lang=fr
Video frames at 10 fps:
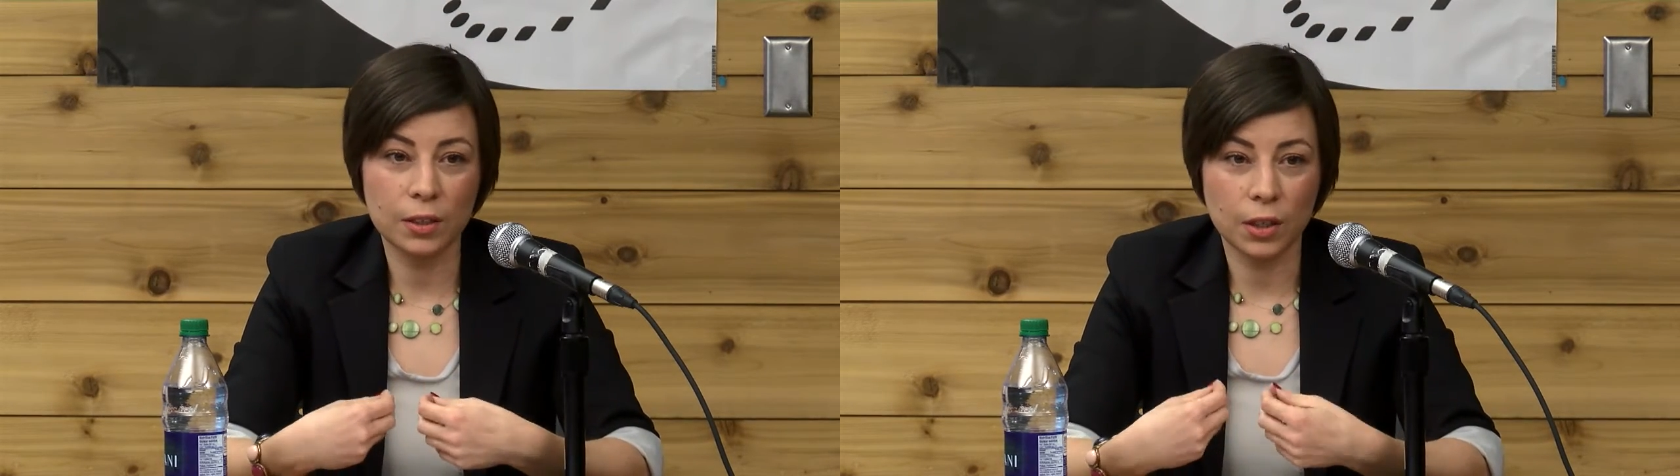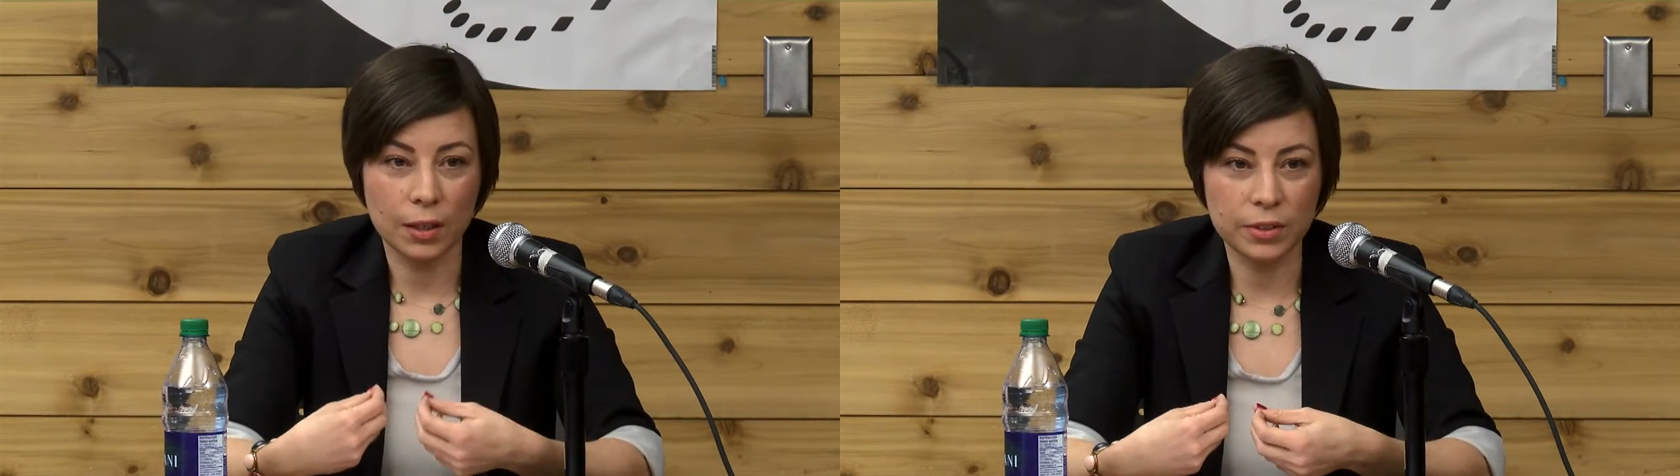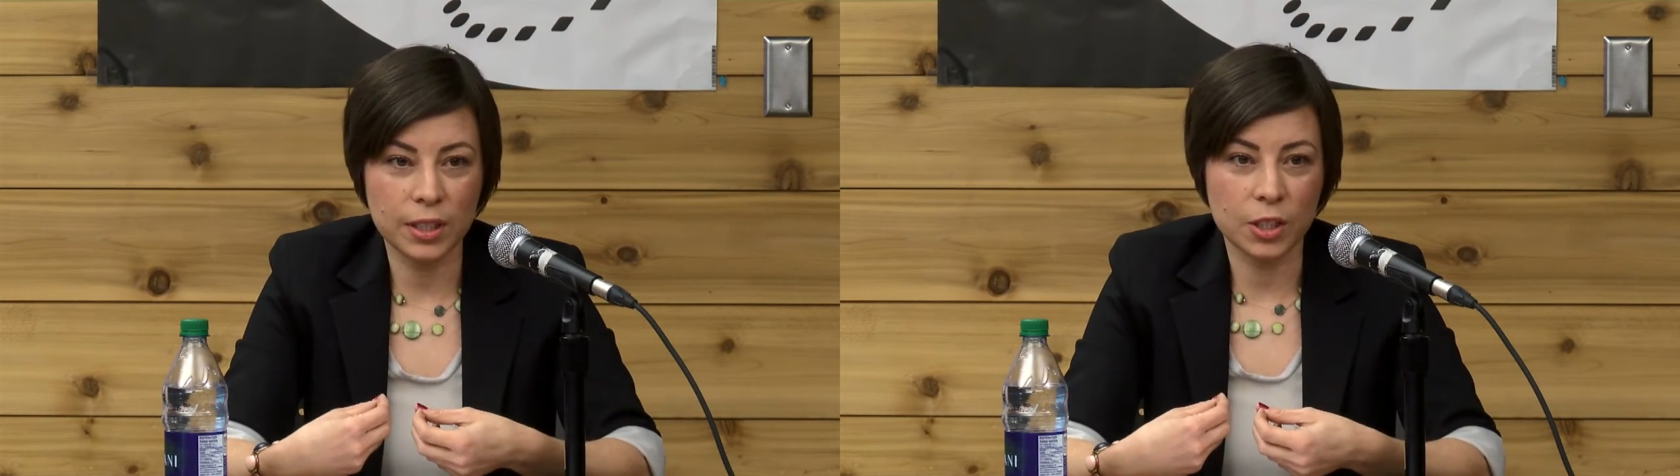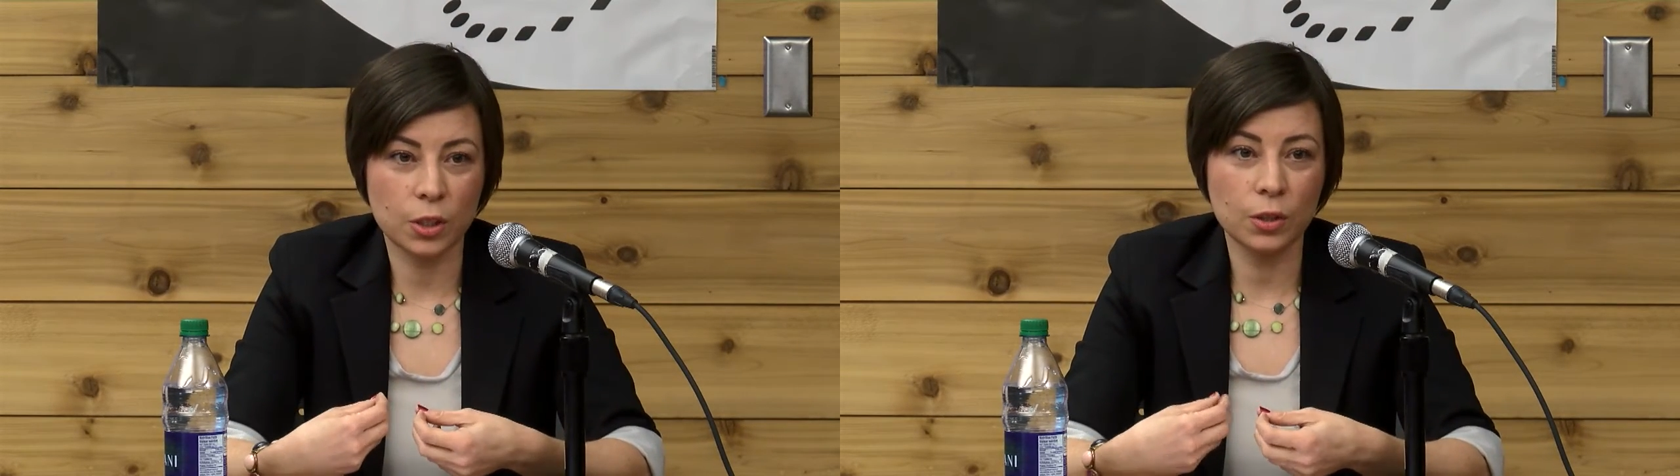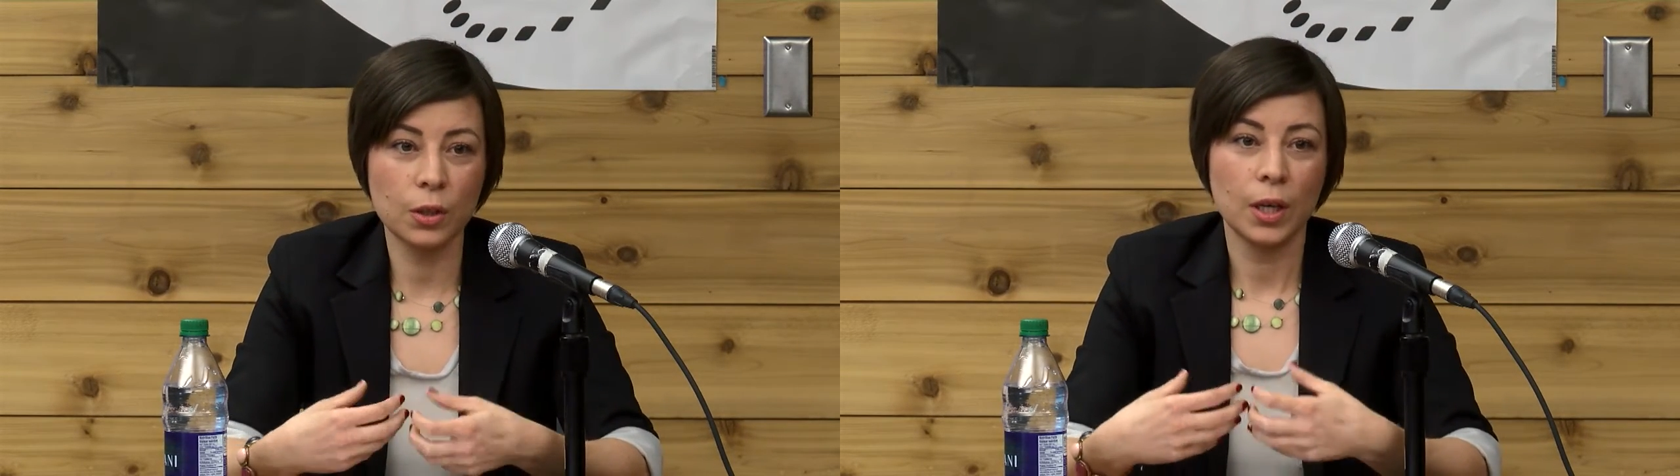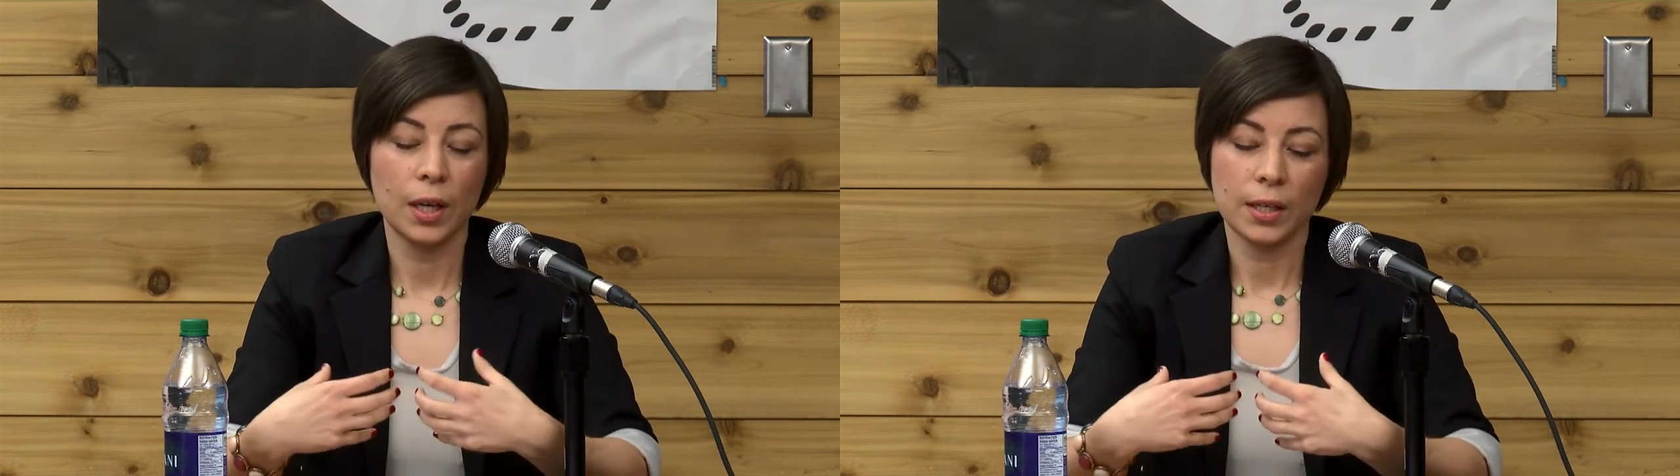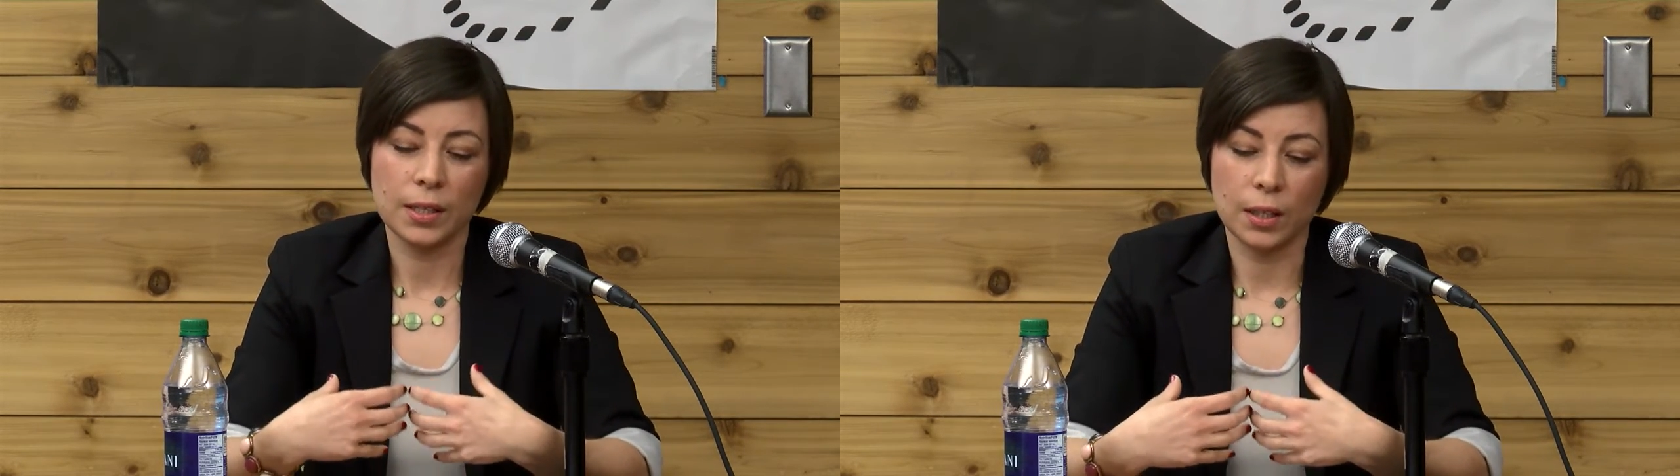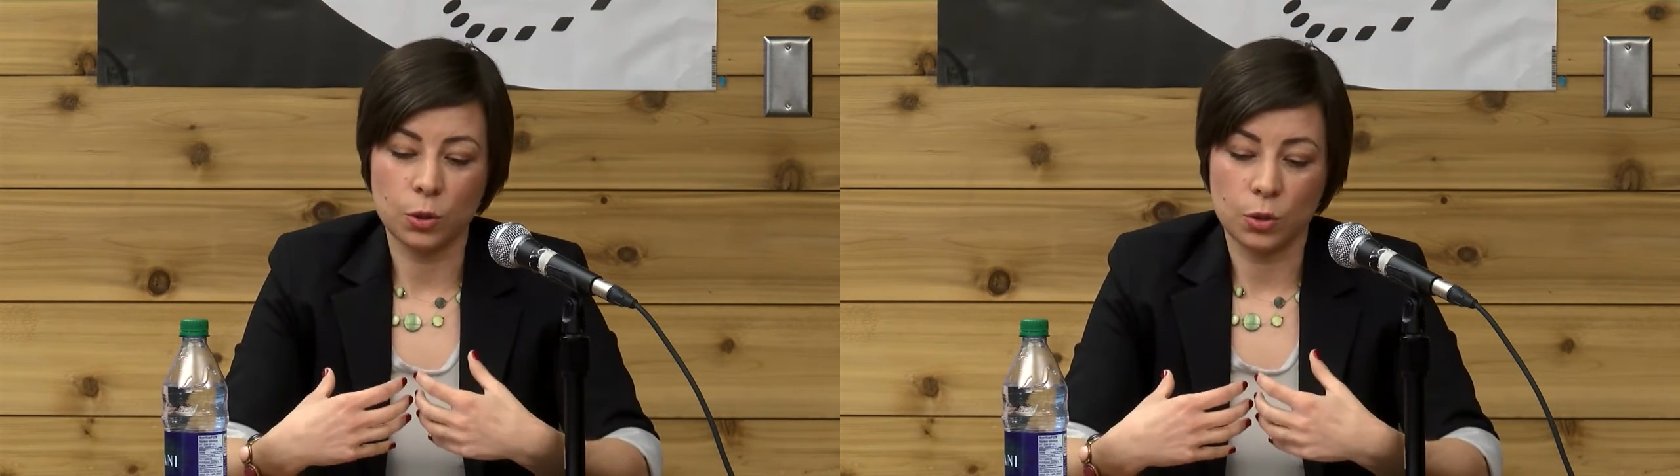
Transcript: dans la vie des gens. ça,